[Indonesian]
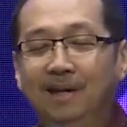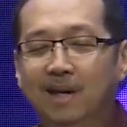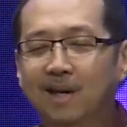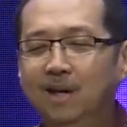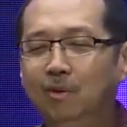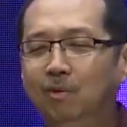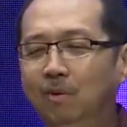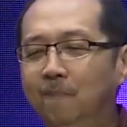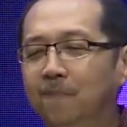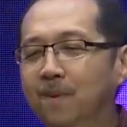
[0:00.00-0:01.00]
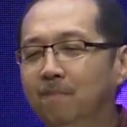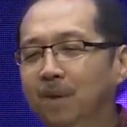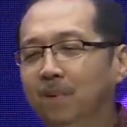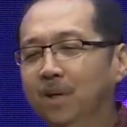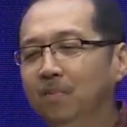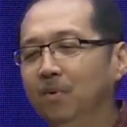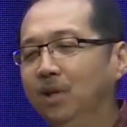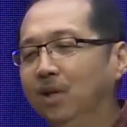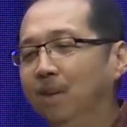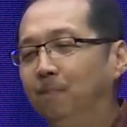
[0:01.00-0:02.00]
Karena itu Bapak Ibu
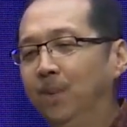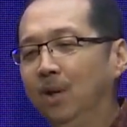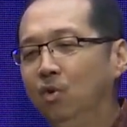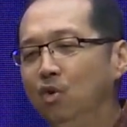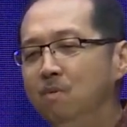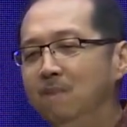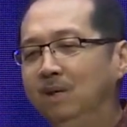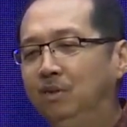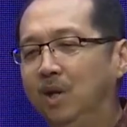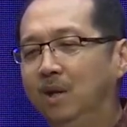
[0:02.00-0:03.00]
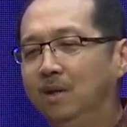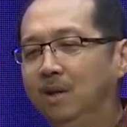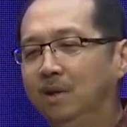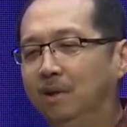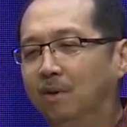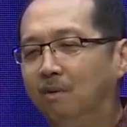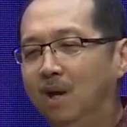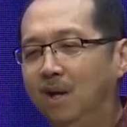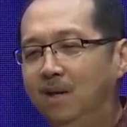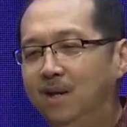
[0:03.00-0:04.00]
kita perlu menjaga
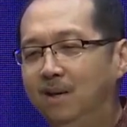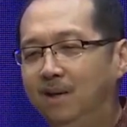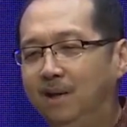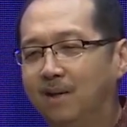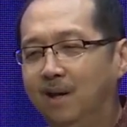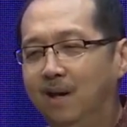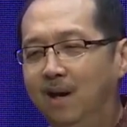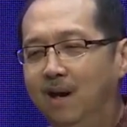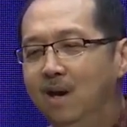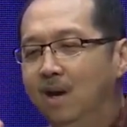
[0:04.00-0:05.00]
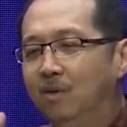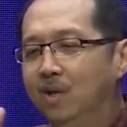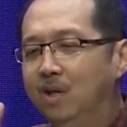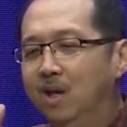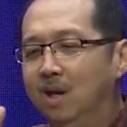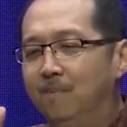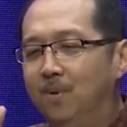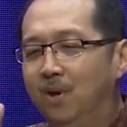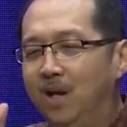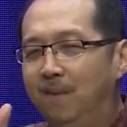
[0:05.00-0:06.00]
kerohanian kita tidak
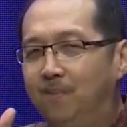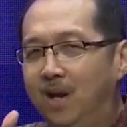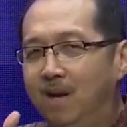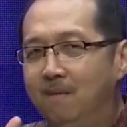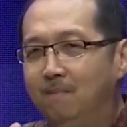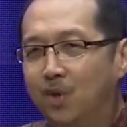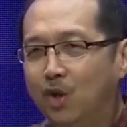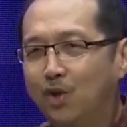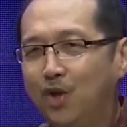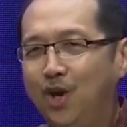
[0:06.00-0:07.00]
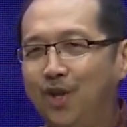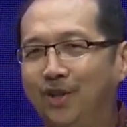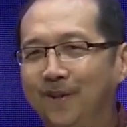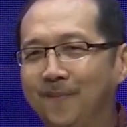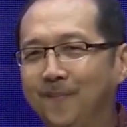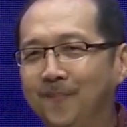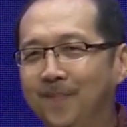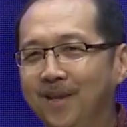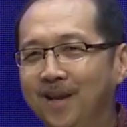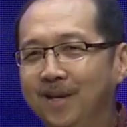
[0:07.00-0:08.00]
boleh apa merosot.
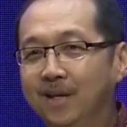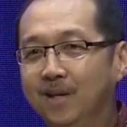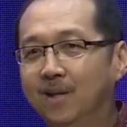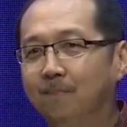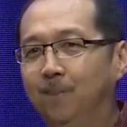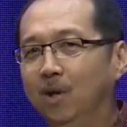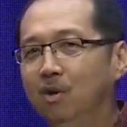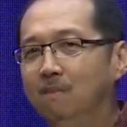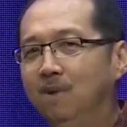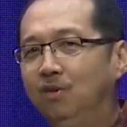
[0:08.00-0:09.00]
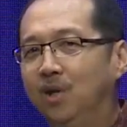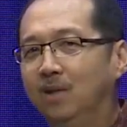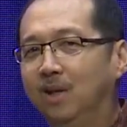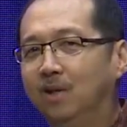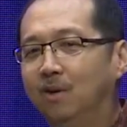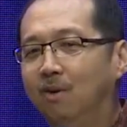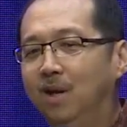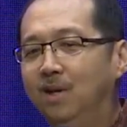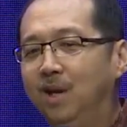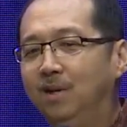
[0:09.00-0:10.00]
Kita perlu menjaga
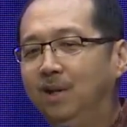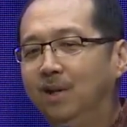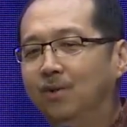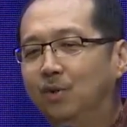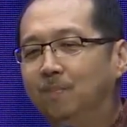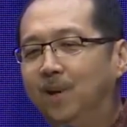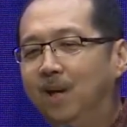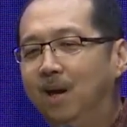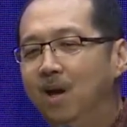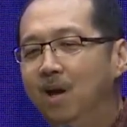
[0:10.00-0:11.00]
kerohanian kita supaya